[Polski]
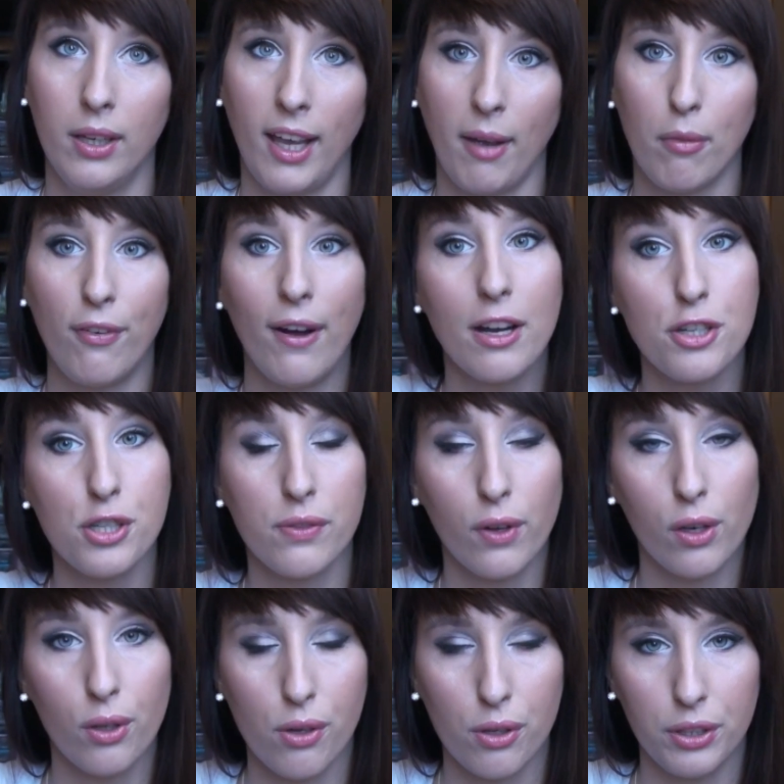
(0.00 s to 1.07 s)
jak walczy z
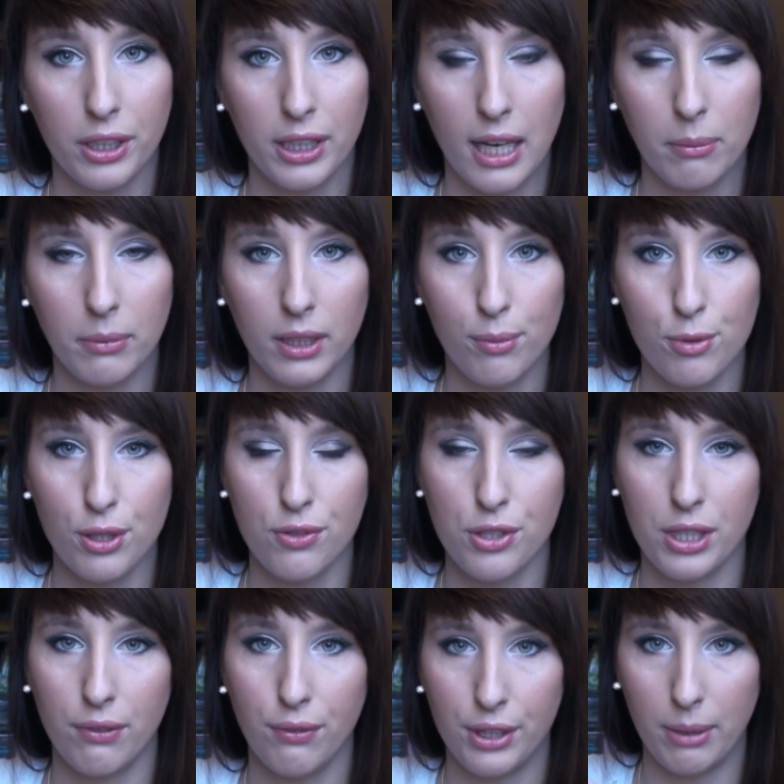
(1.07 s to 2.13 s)
wolnorodnikami i przede
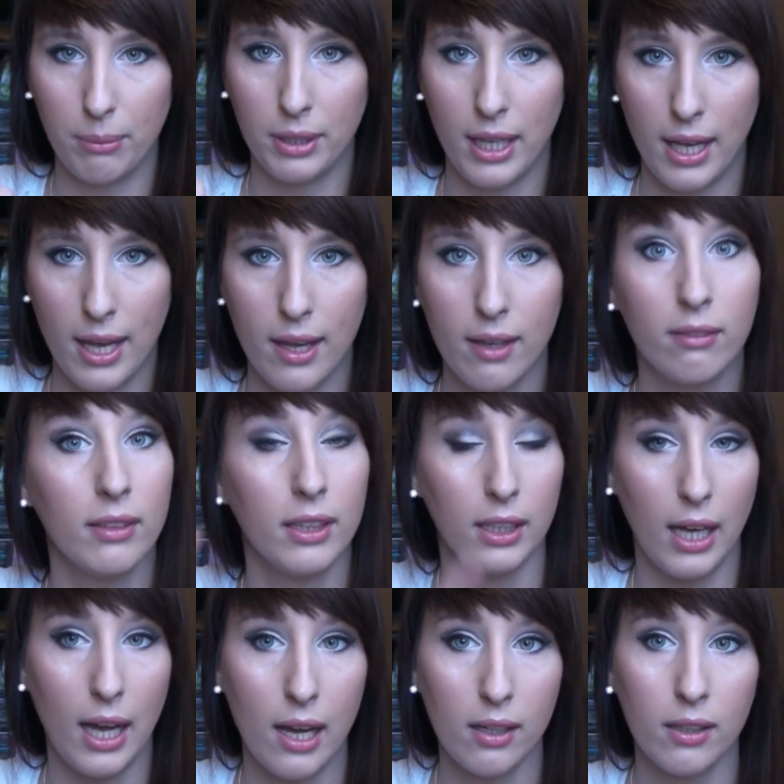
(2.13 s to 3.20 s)
wszystkim witamina E i
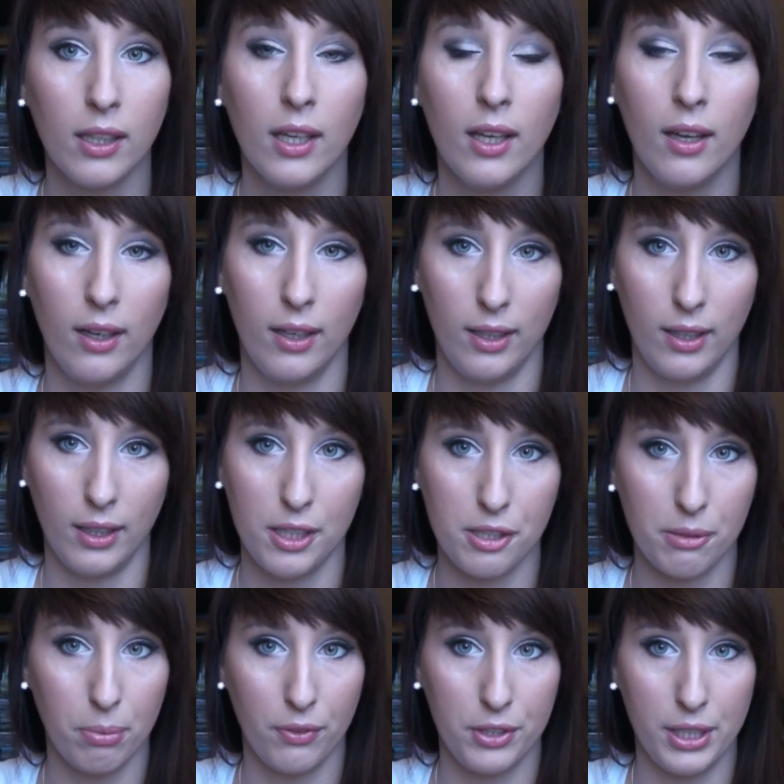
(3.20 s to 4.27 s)
A e,
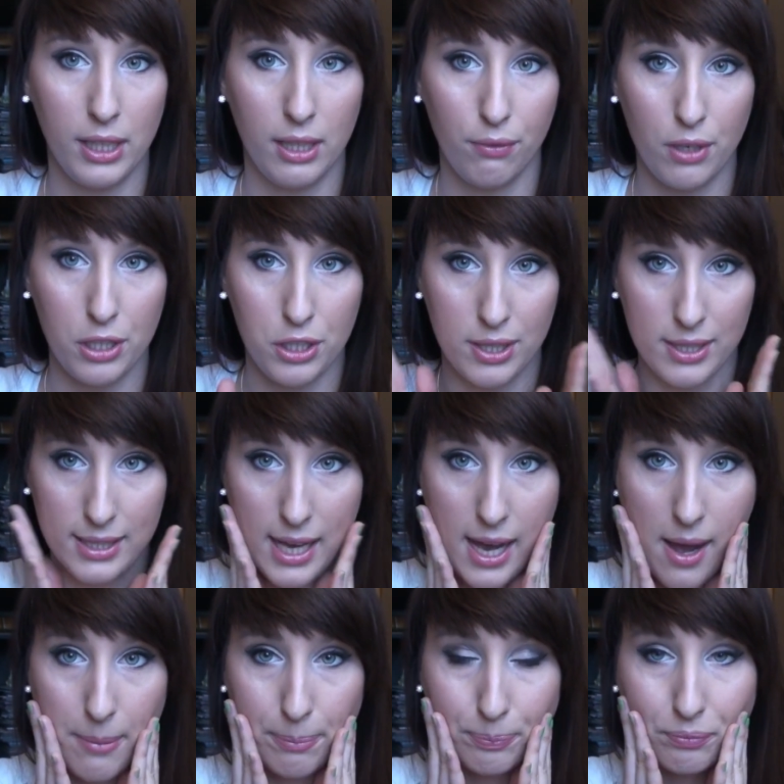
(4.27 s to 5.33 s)
jest odpowiedzialna właśnie
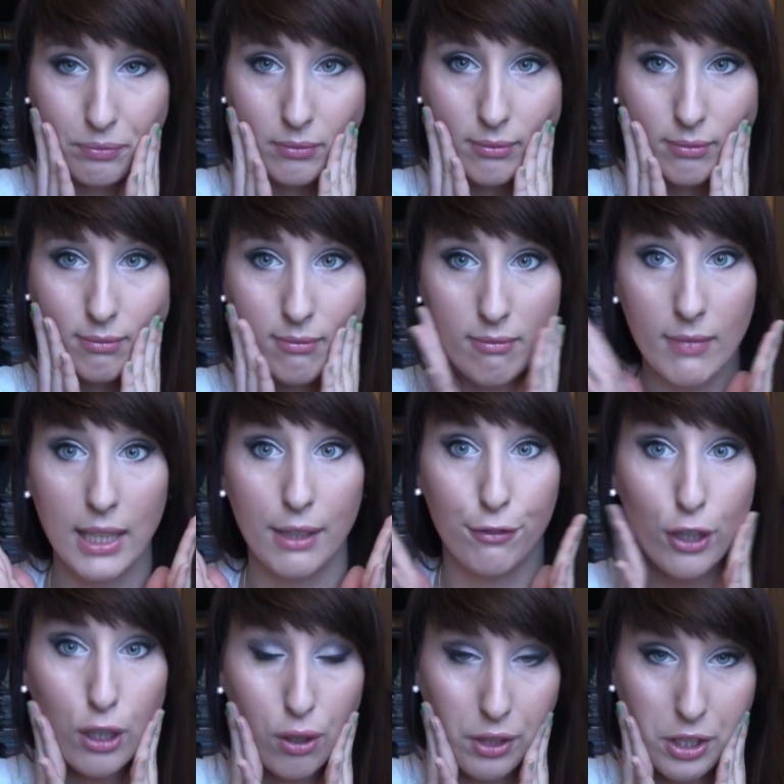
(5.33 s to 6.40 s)
za
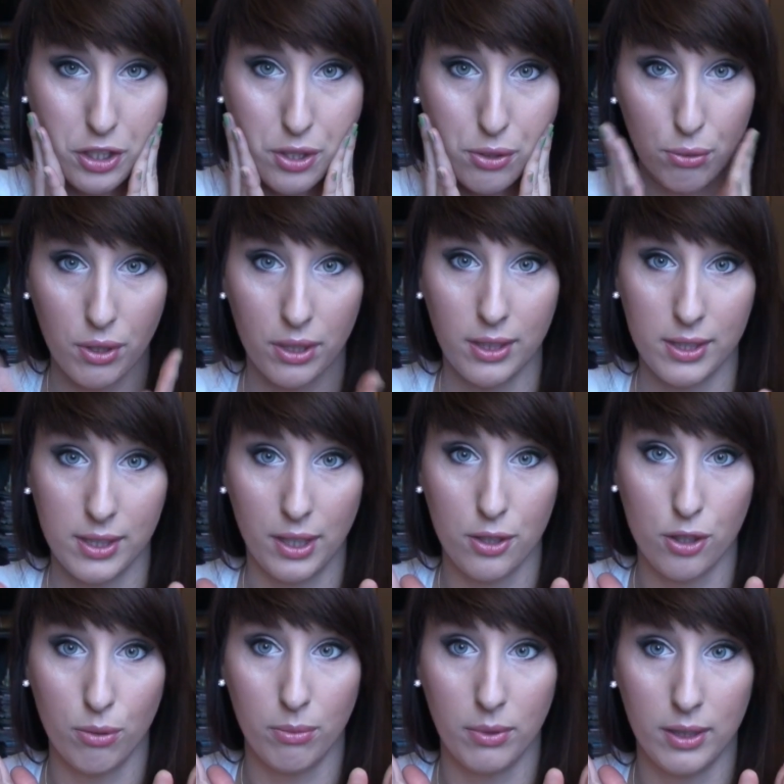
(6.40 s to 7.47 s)
wygląd naszej skóry, za,
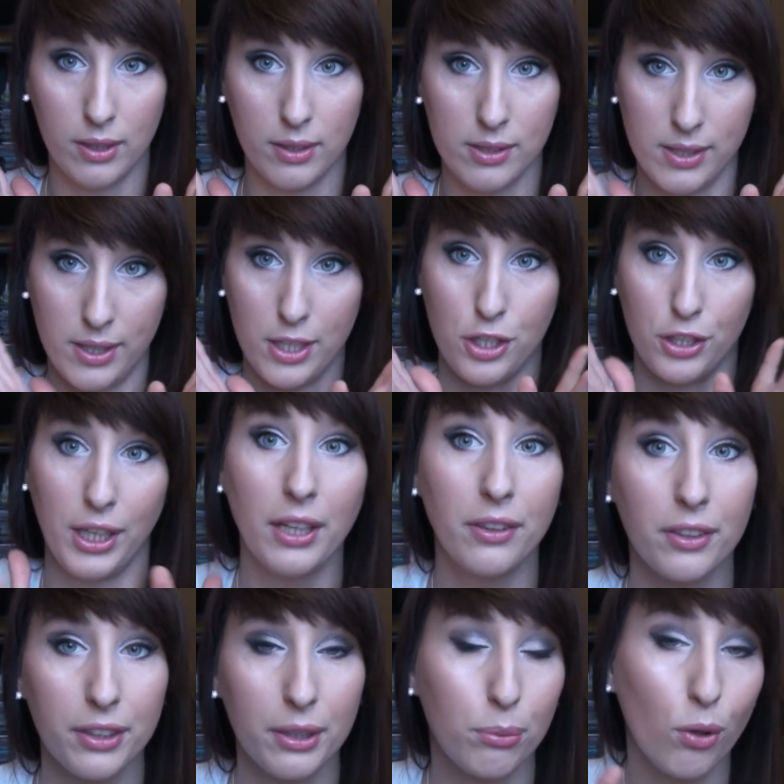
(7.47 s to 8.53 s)
naszą, e, za nasz
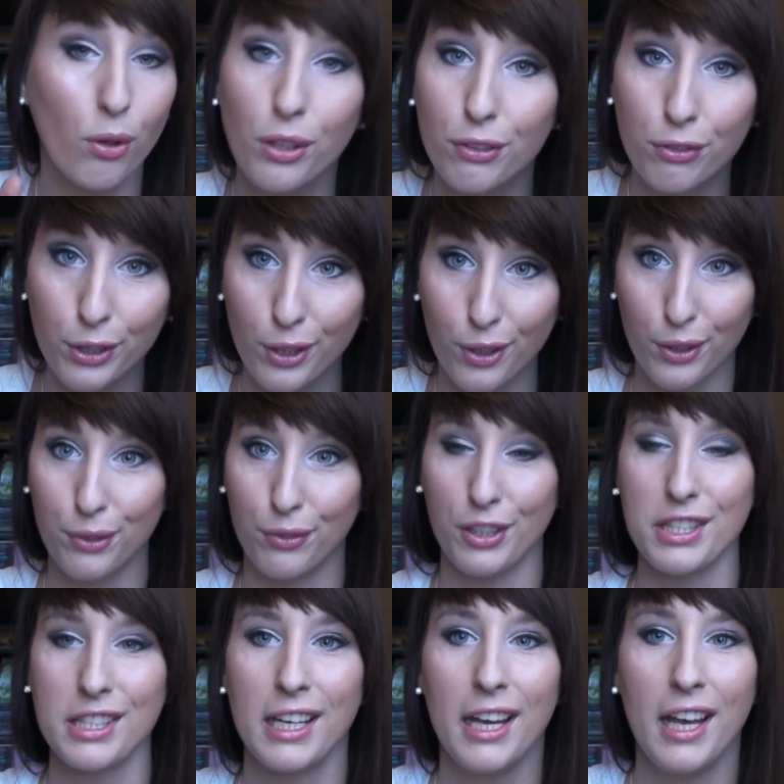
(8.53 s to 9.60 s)
jędrny, młody wygląd,
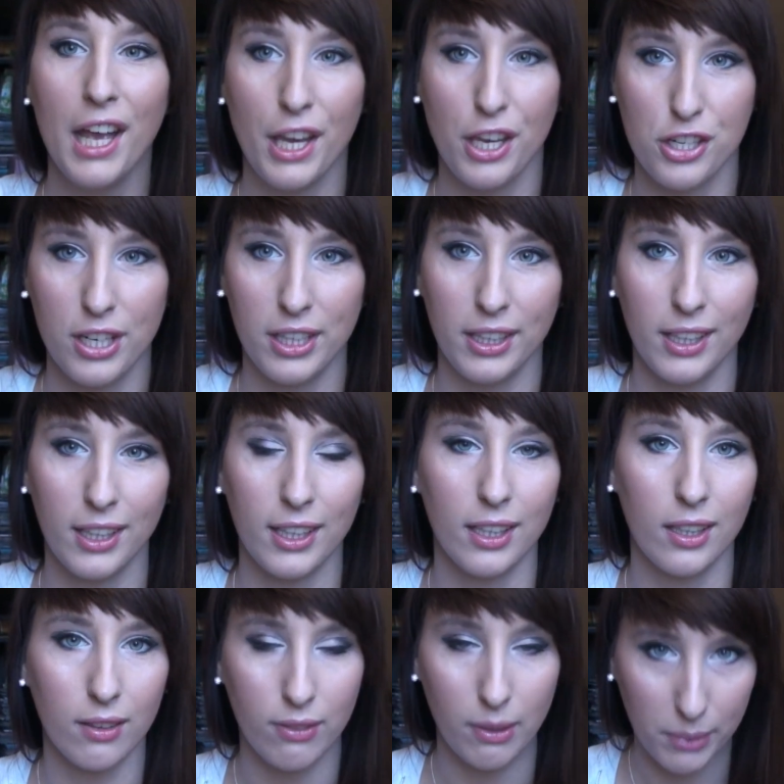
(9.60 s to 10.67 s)
więc jeżeli
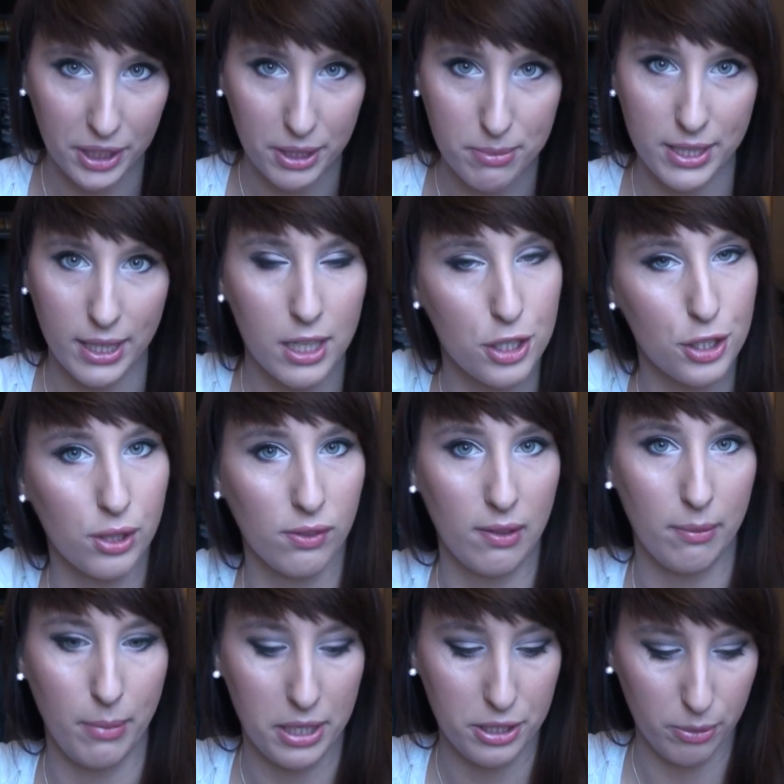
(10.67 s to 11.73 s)
Wam na tym zależy, to
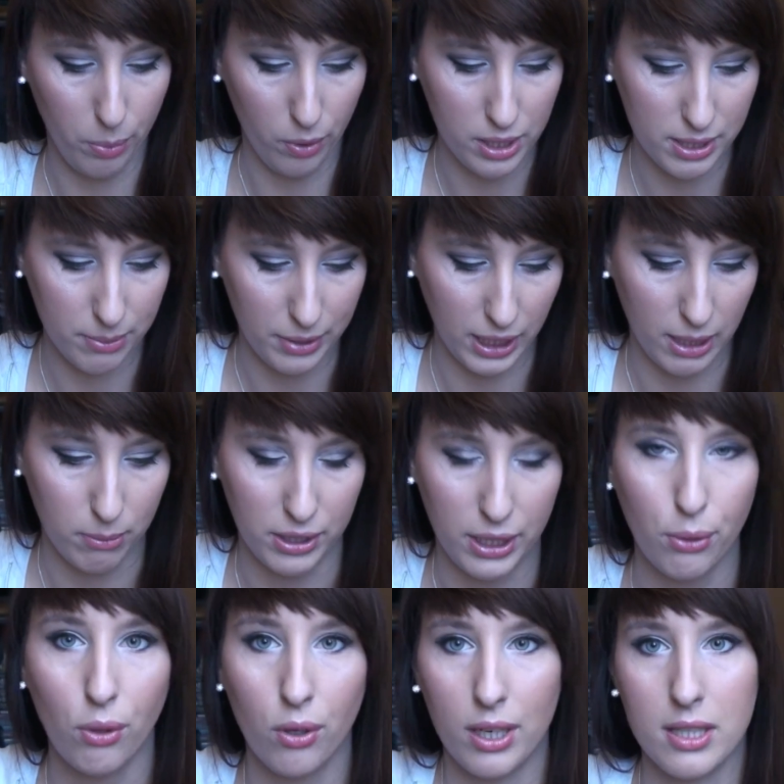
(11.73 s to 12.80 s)
Wam bardzo polecam takie
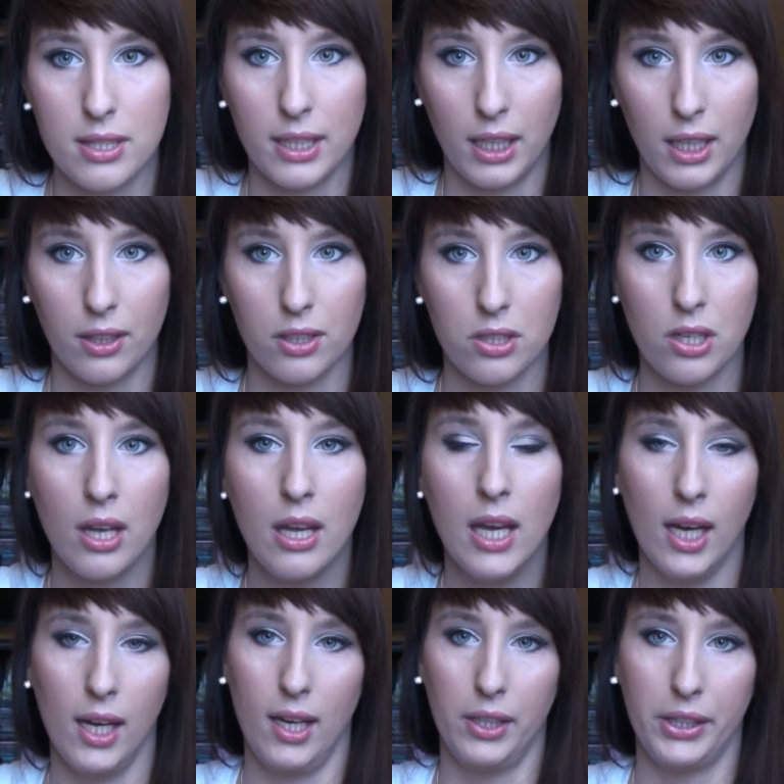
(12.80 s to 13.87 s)
mydełko raz na kiedyś
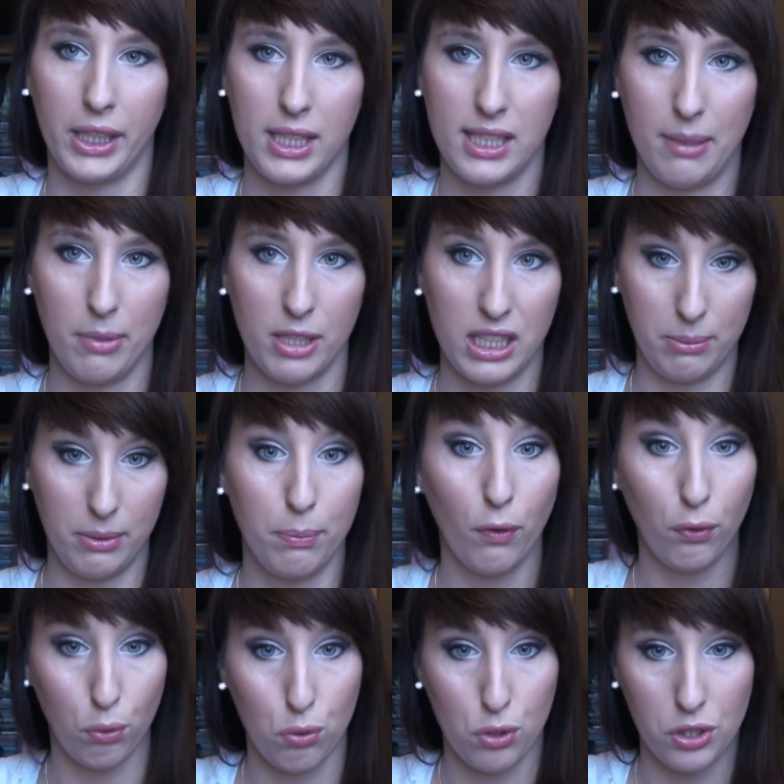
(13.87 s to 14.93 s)
taki zabieg sobie
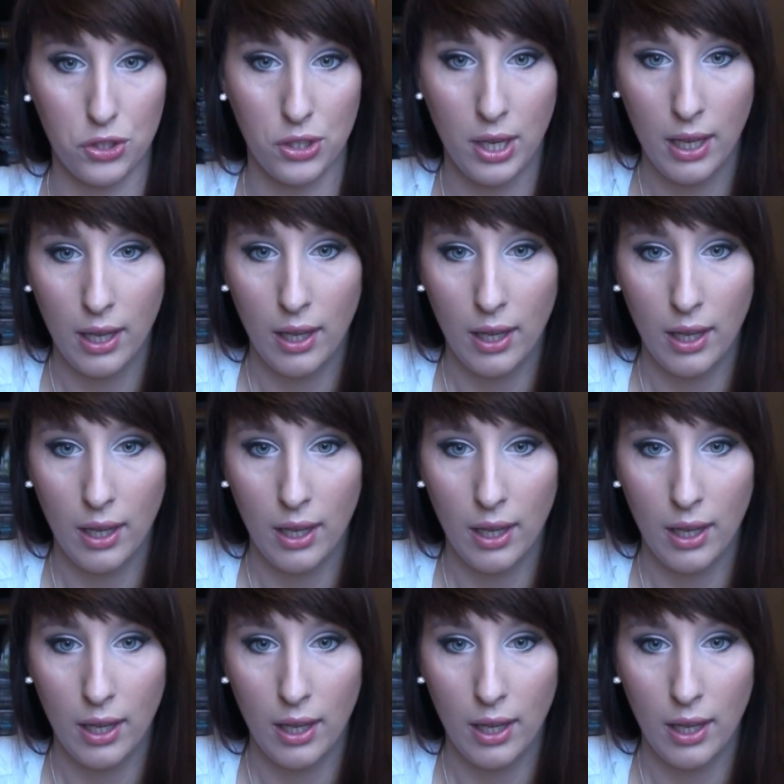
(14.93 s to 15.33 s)
powtórzyć.